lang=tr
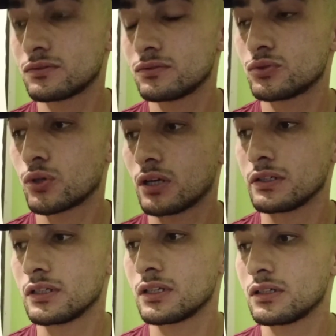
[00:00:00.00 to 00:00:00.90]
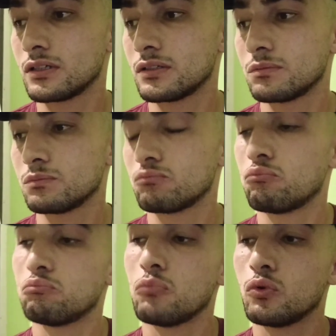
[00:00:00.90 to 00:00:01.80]
Şu anda
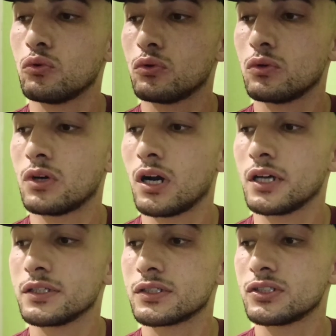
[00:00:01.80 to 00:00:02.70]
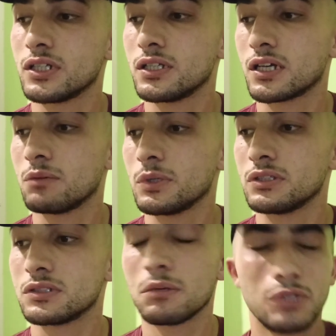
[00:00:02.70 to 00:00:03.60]
bu ay şeyi de
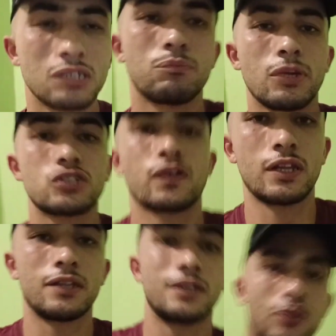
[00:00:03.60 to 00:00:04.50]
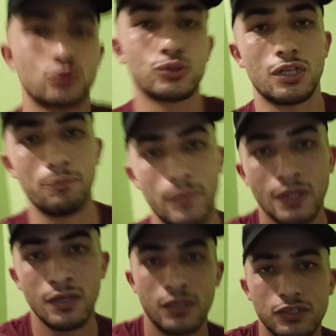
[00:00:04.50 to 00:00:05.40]
kapatırsam 25 falan diye düşünelim.
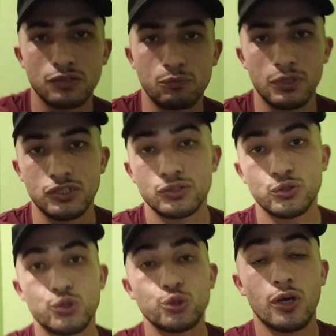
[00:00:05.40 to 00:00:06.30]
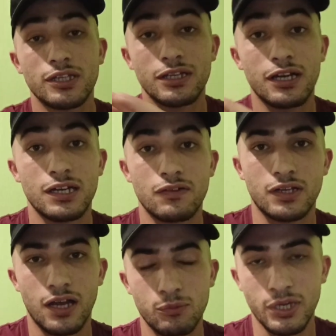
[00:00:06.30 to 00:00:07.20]
25. Şu anda karavanı
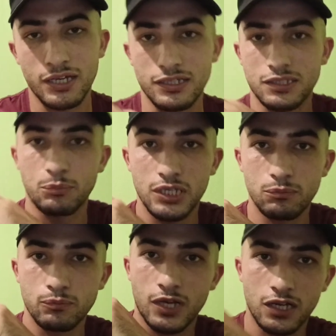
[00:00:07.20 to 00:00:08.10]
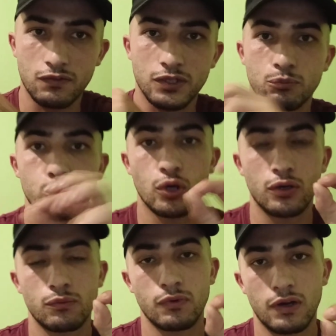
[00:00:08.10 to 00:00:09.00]
almaya kalksam benim karavanı bu
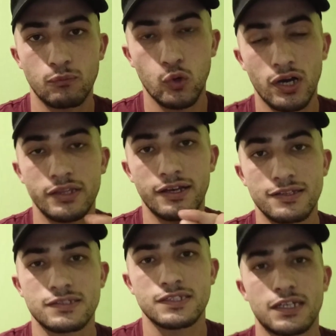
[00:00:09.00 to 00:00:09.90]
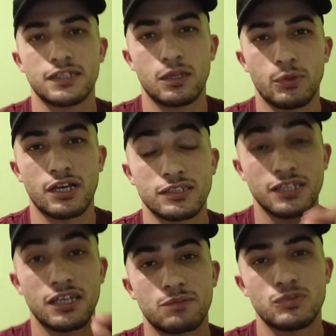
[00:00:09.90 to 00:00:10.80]
bu halde hazır şekilde almaya kalksam
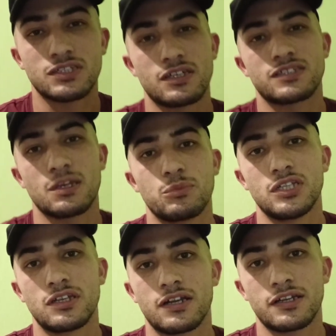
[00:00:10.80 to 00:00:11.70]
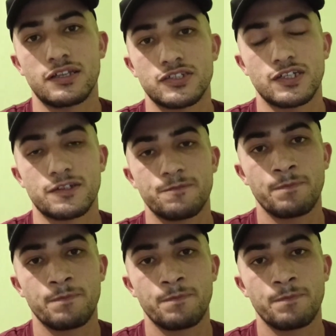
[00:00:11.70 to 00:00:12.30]
70-80 bin lira arkadaşlar.